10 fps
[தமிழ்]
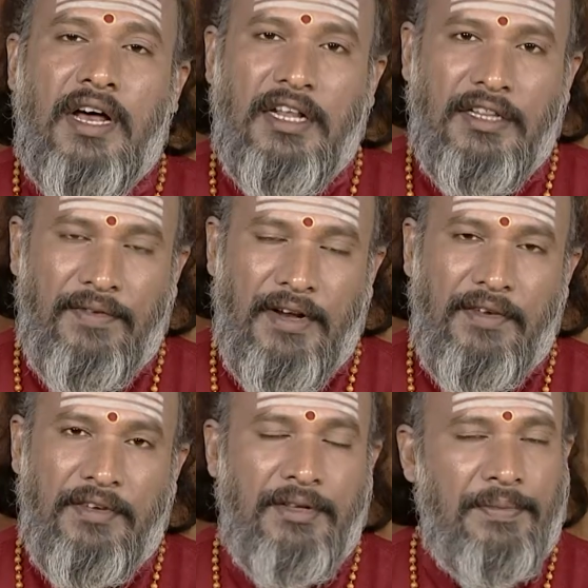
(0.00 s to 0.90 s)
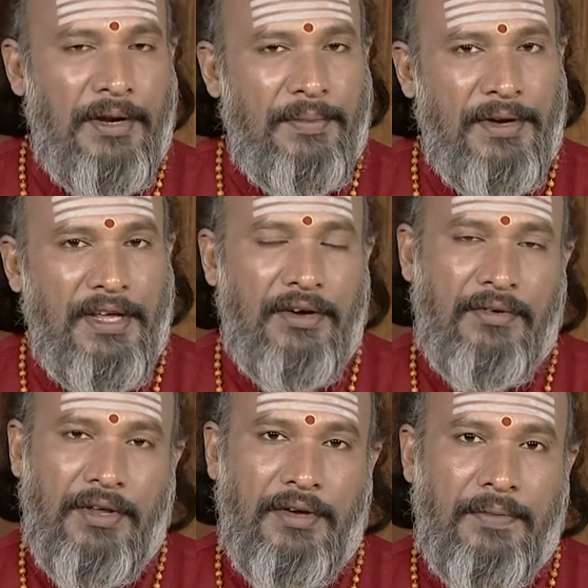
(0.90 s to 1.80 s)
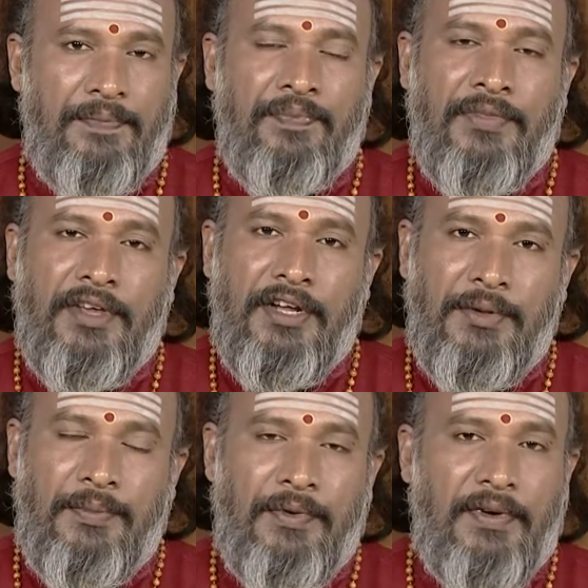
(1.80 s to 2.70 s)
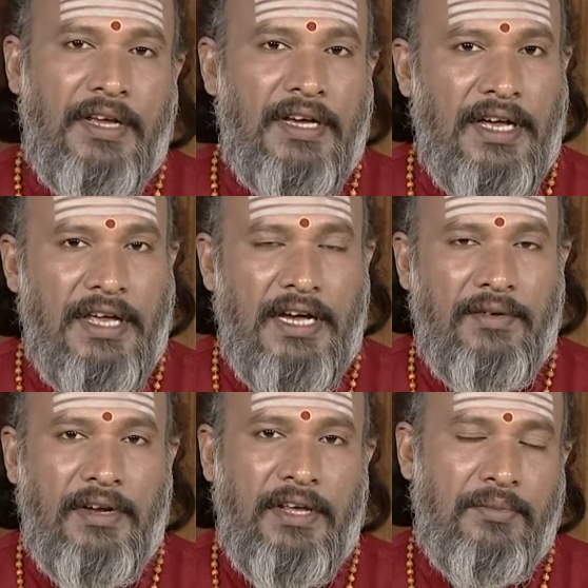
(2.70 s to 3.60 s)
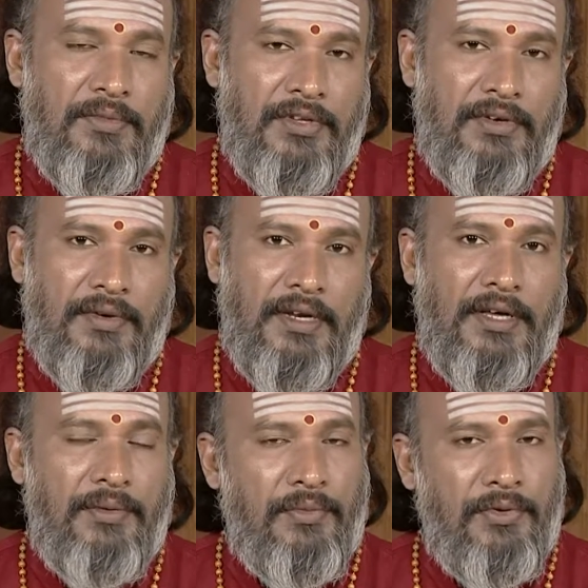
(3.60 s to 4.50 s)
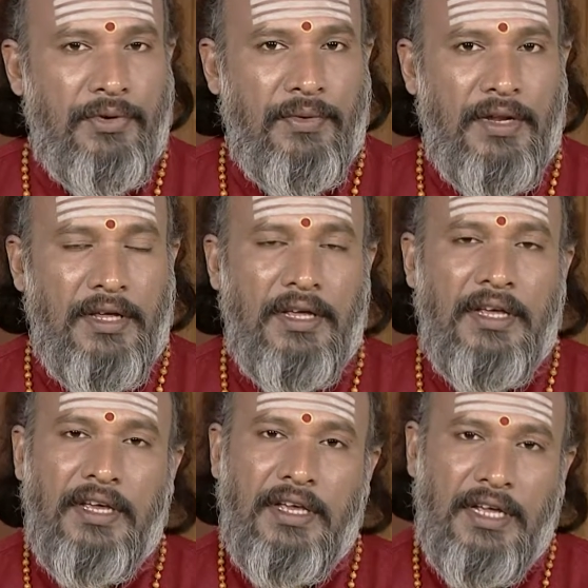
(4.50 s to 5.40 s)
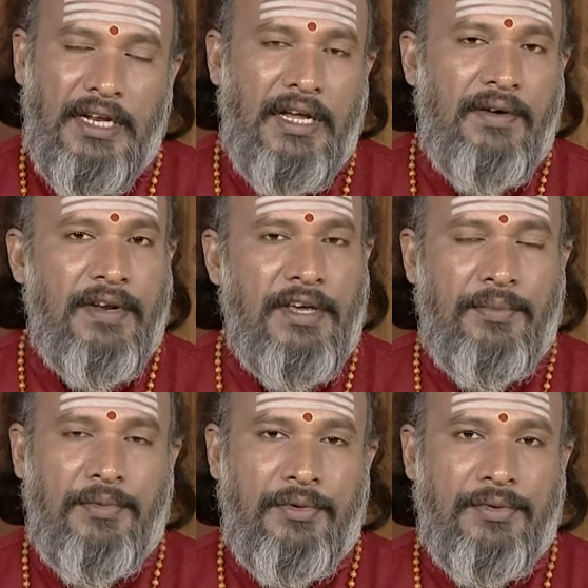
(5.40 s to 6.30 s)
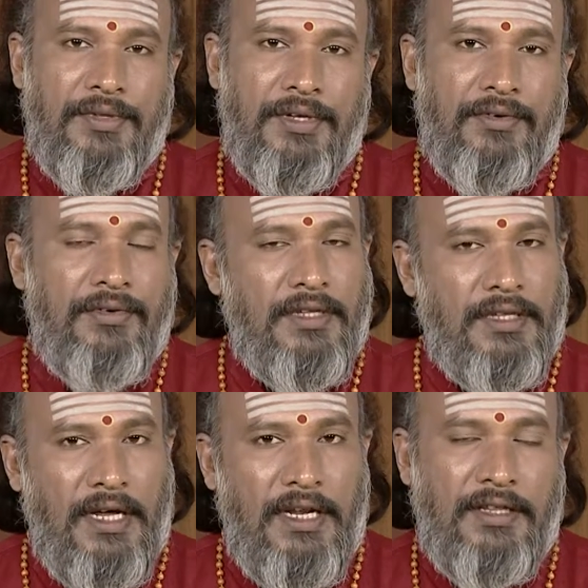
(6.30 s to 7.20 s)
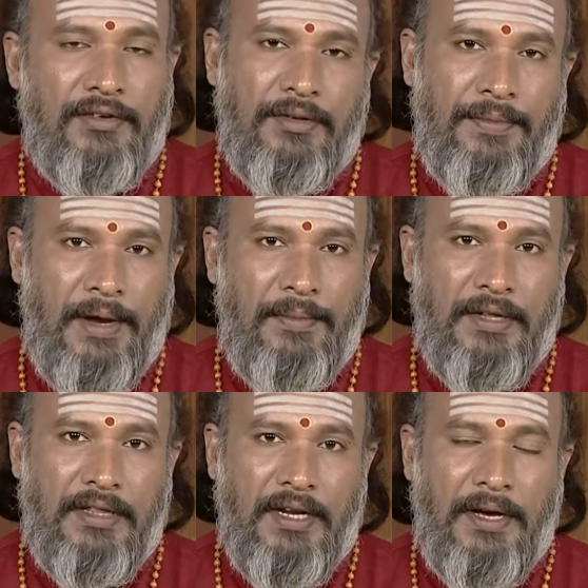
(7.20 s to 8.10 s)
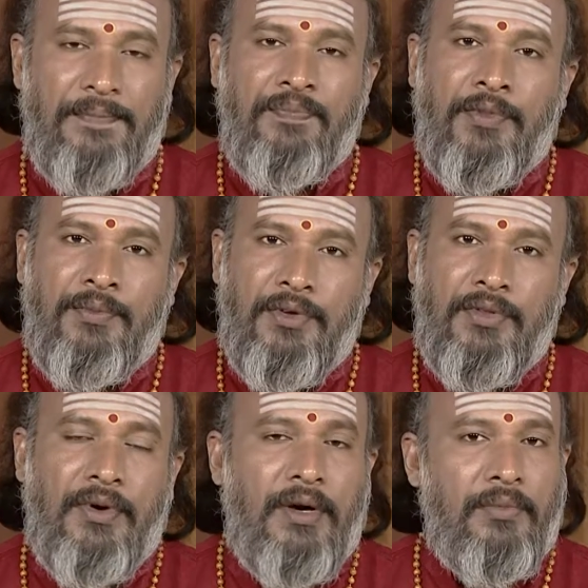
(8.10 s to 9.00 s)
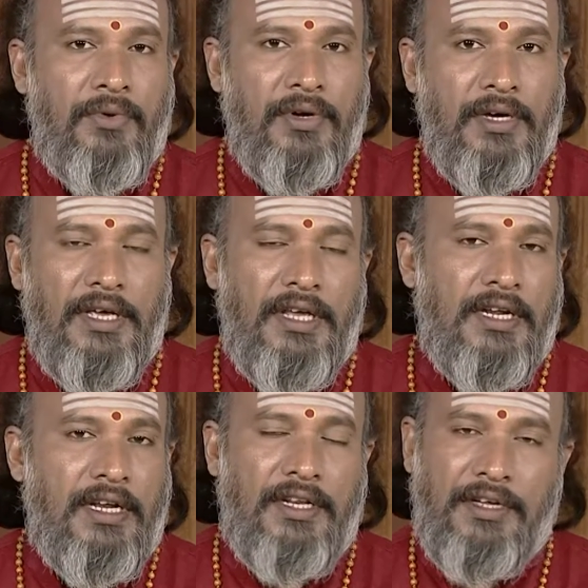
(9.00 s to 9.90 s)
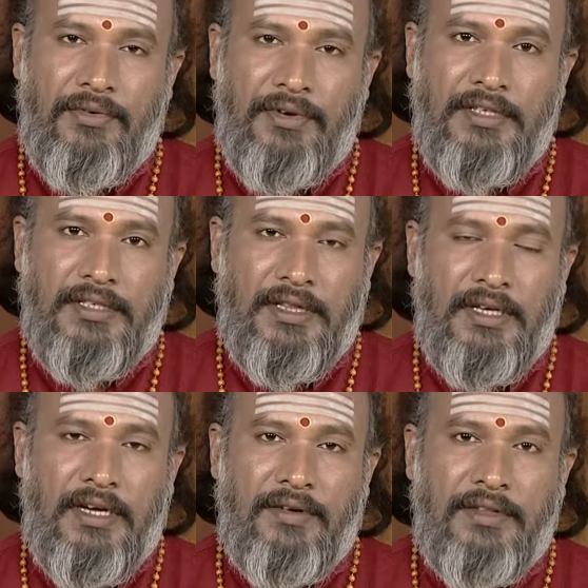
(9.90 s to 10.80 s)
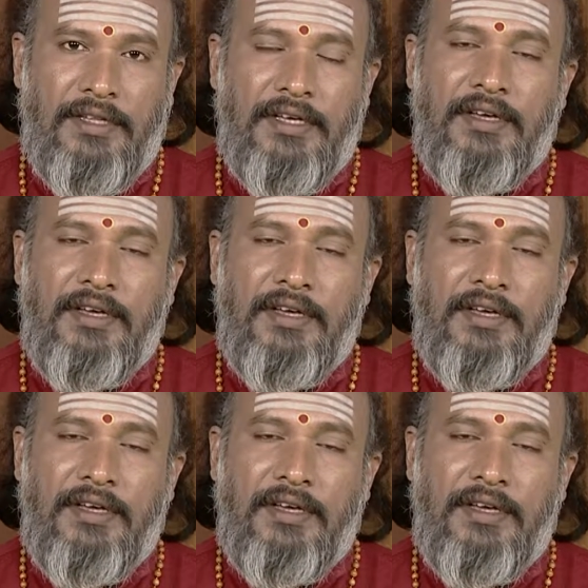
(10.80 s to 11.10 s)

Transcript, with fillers: அந்த வலி வந்து படிப்படியாக குறையும் இடுப்பு வலி கைகால் வலி முதுகு வலி மூட்டு வலி எல்லா வழியை போக்குவதற்கும் இந்த தைலத்தை வந்து பயன்படுத்தலாம் பொதுவாக முருங்கை ஈர்க்கில் இருக்கக்கூடிய சத்துக்கள் வந்து